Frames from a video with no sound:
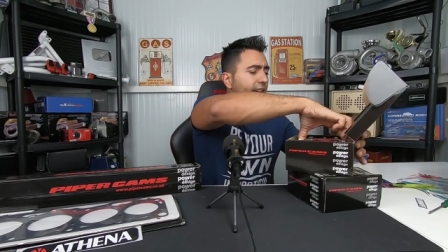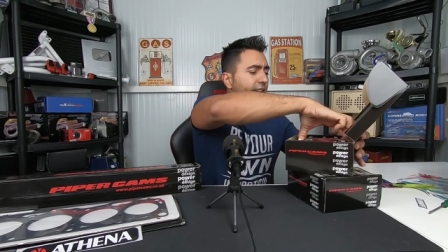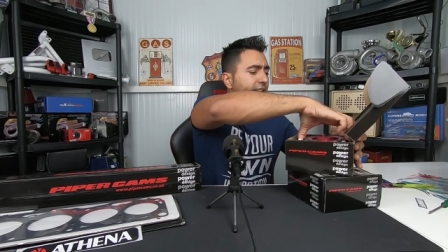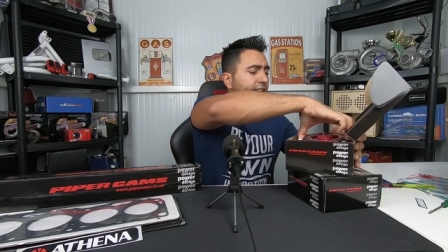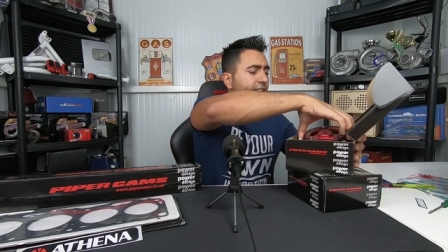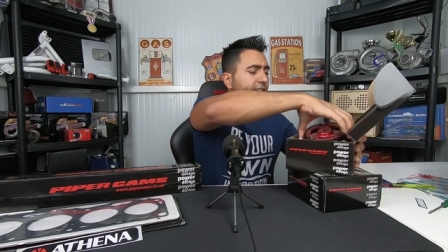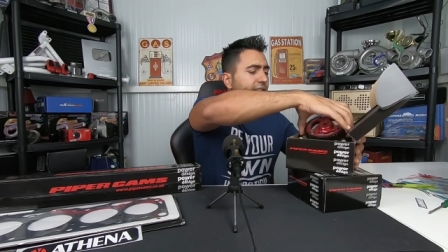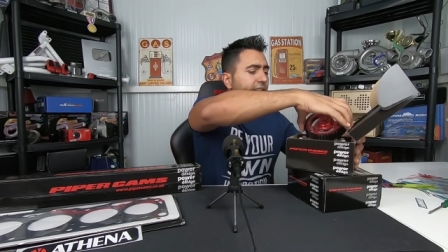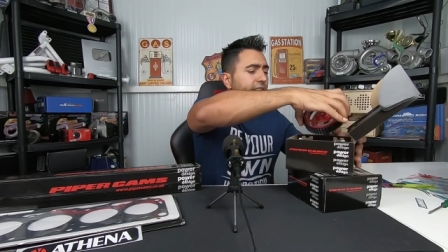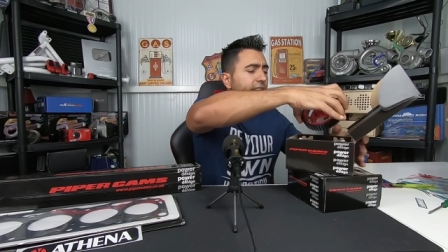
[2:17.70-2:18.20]

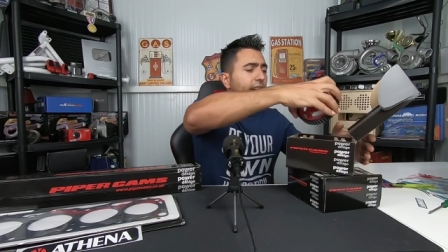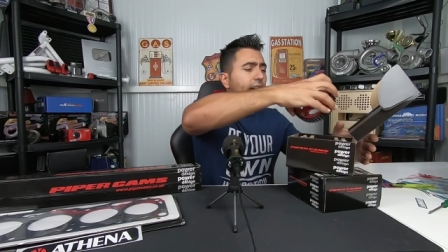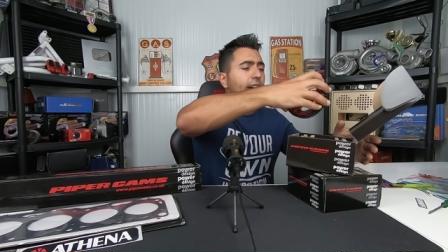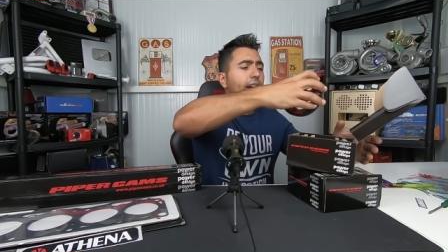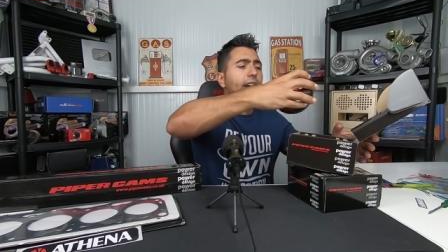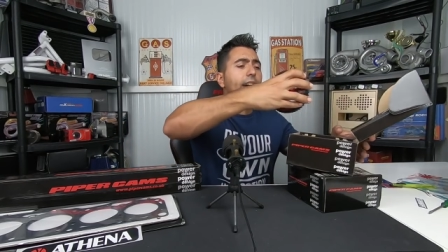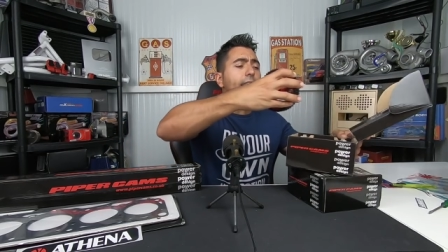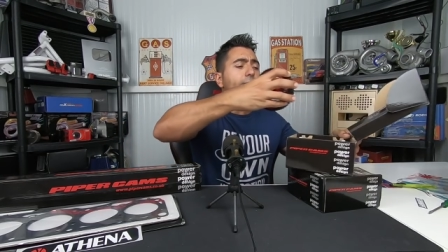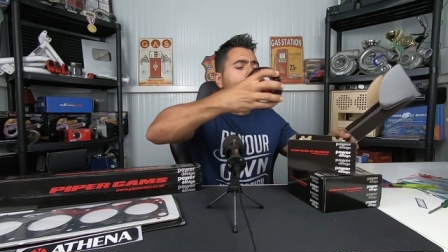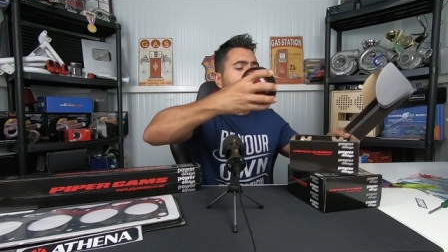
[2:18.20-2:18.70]
Aqui
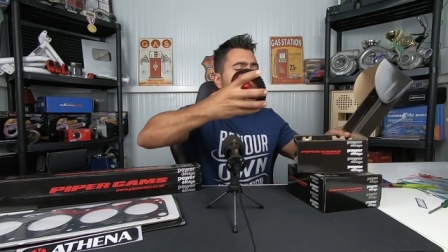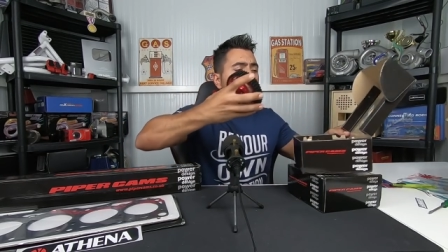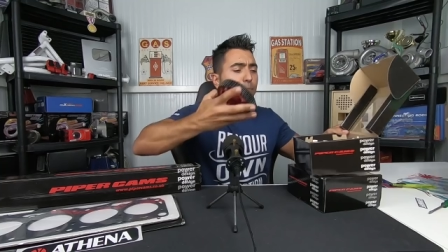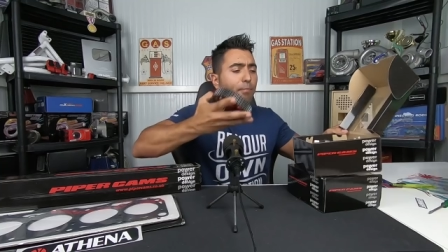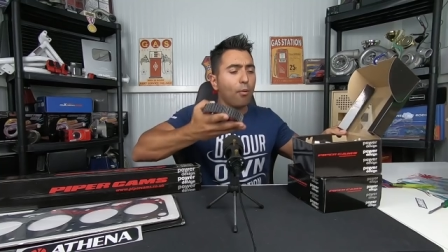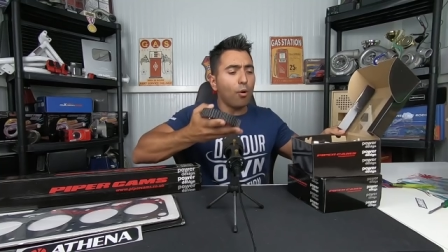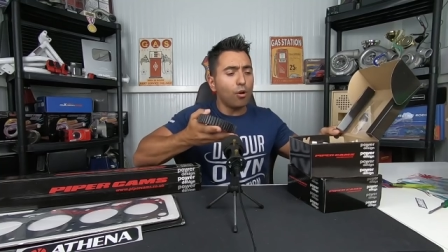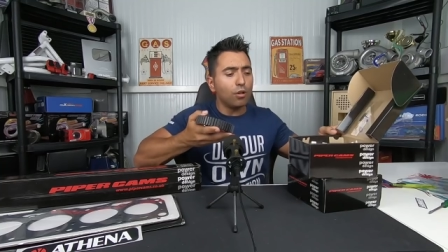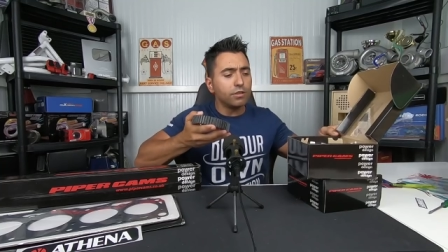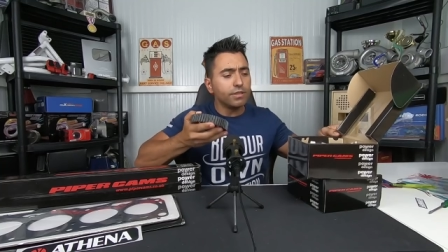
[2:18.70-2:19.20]
a
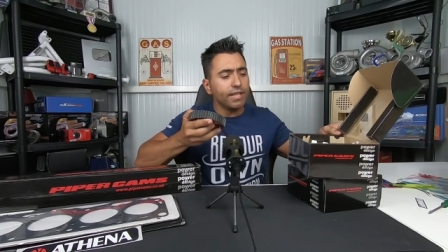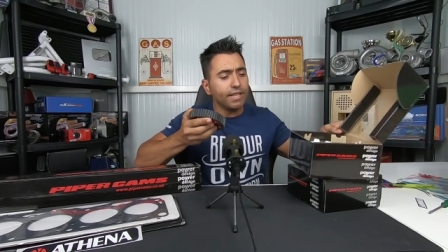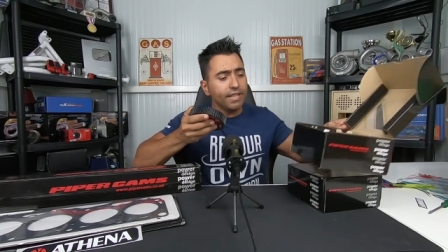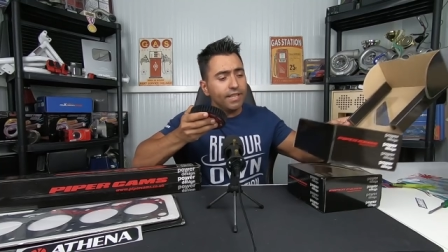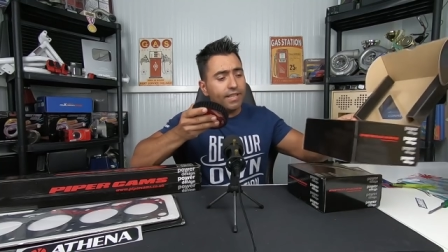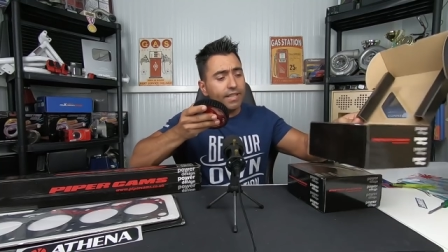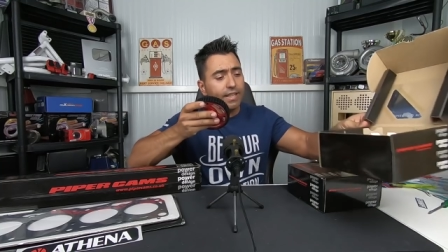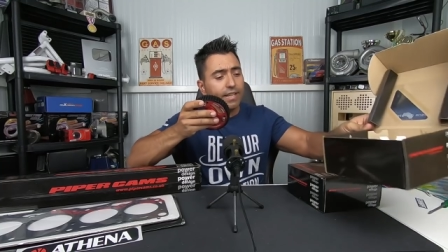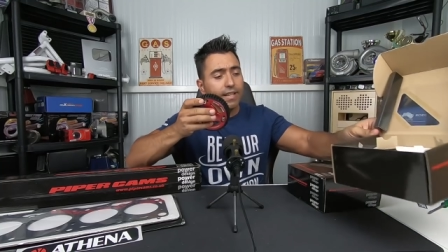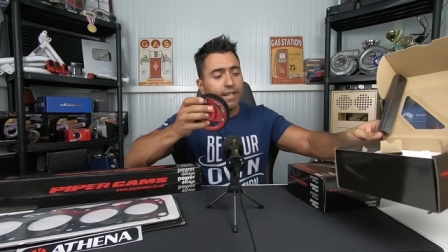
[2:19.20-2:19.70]

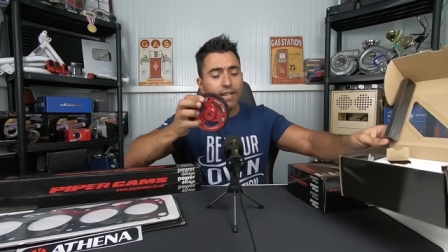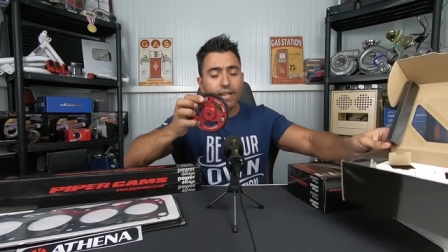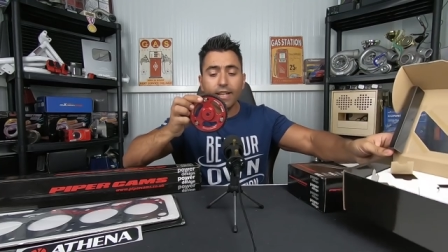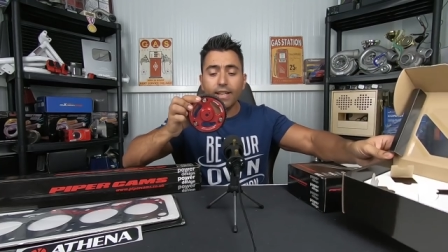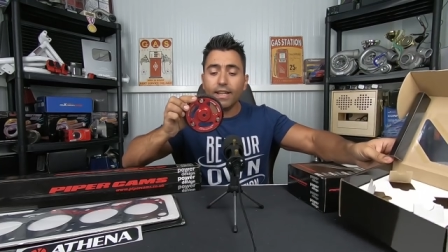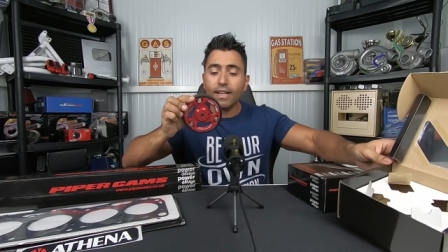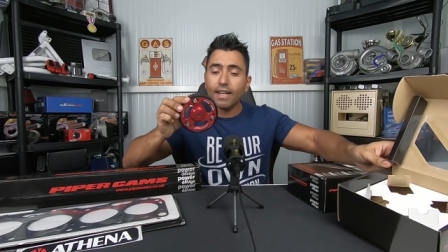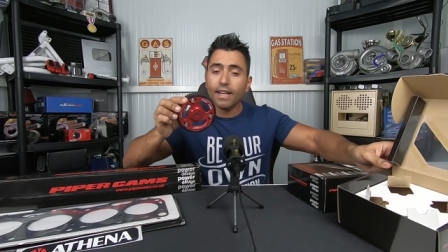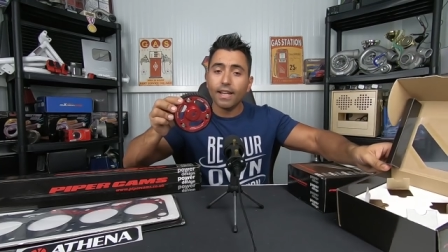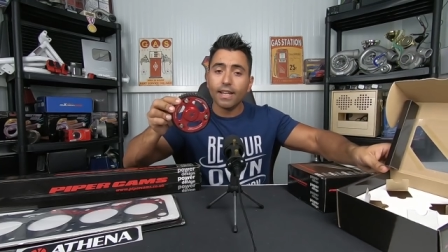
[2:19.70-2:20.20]
Poli
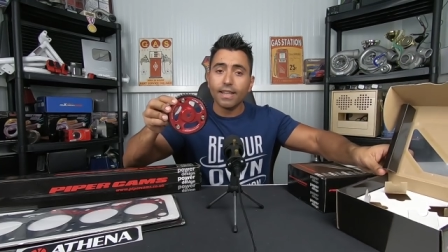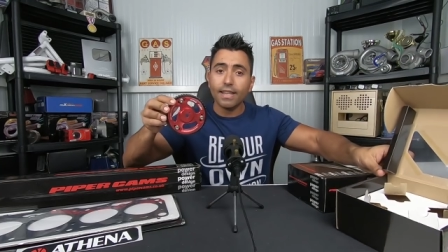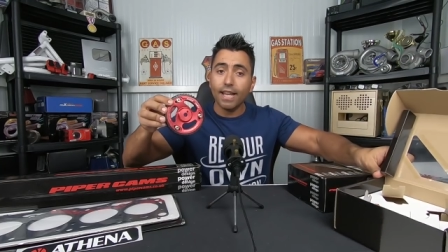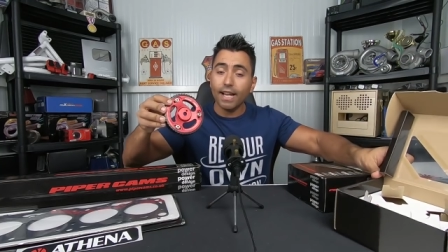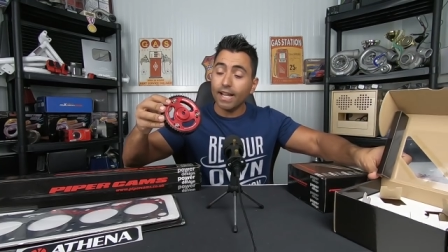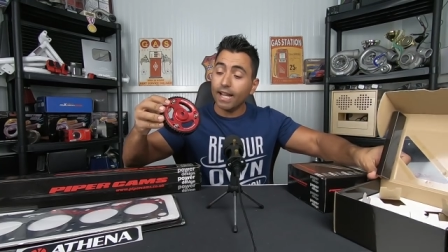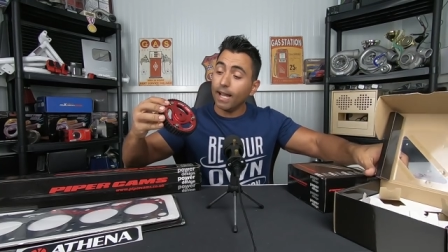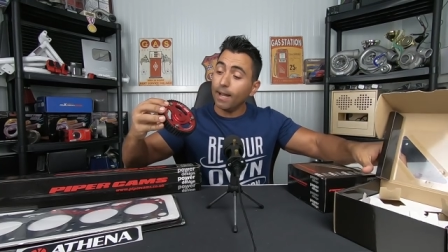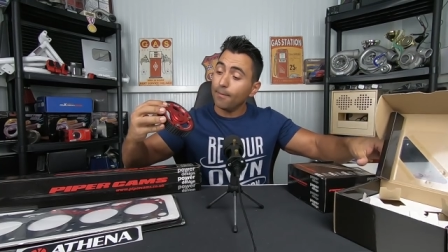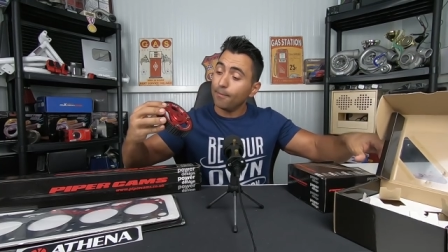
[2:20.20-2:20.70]

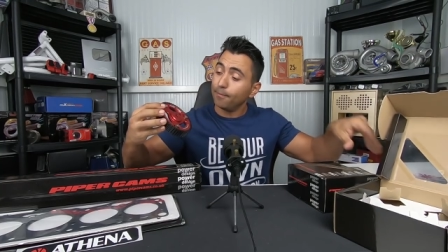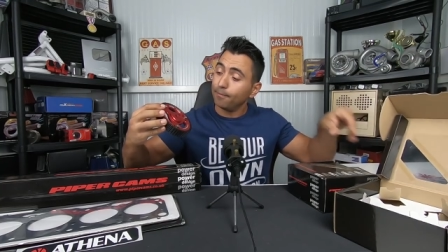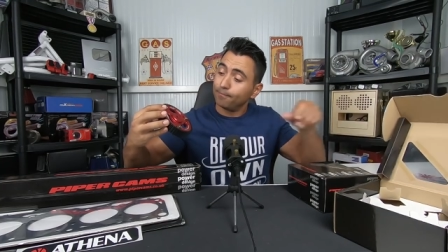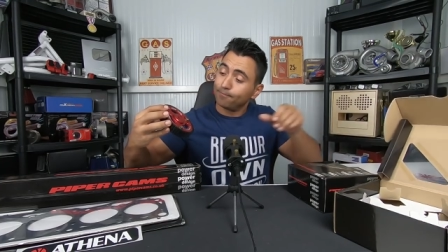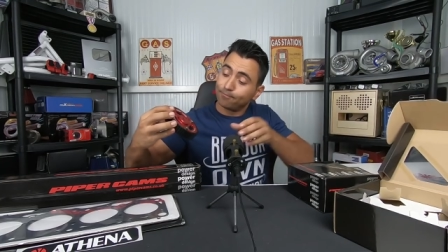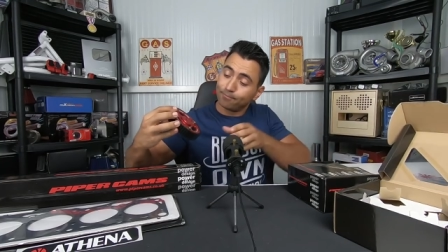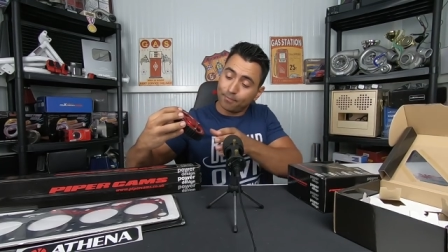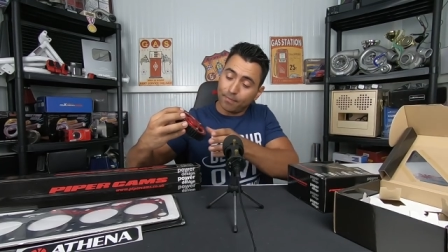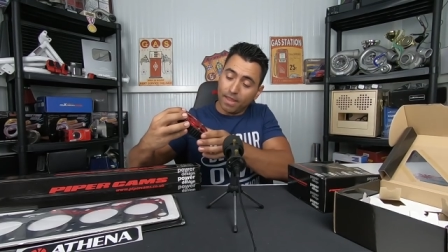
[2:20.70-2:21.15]
da Cam,